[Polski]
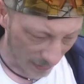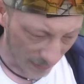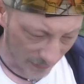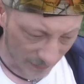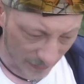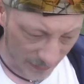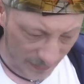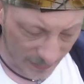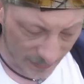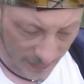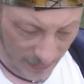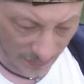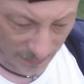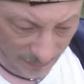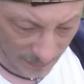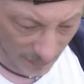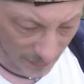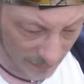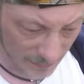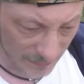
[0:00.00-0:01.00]
A naj,
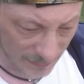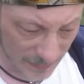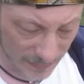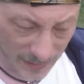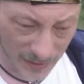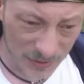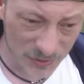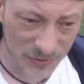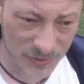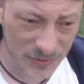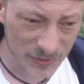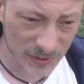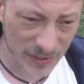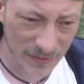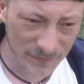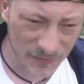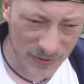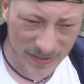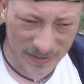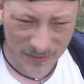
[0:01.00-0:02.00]
naj,
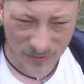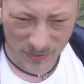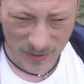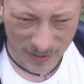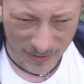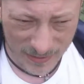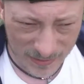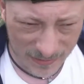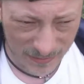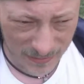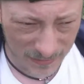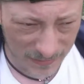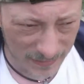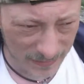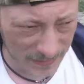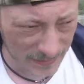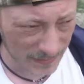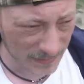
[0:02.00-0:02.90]
najciekawsze jest to, jak, e,